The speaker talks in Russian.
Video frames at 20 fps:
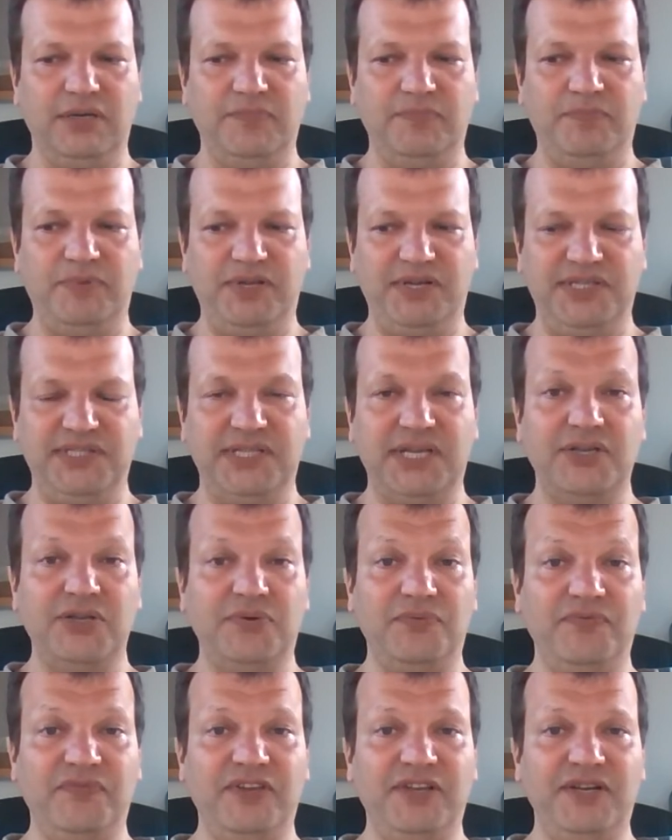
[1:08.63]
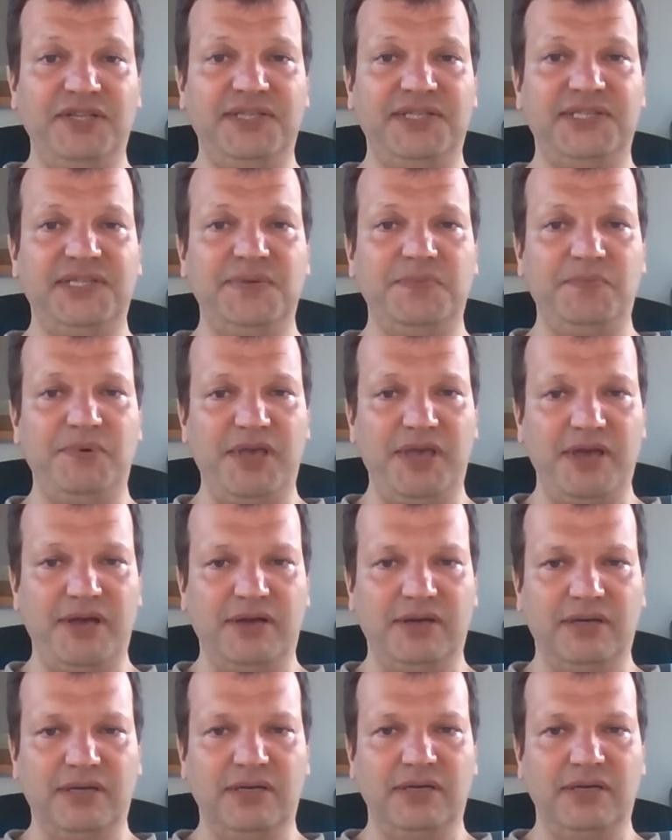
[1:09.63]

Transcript: перестаем верить себе,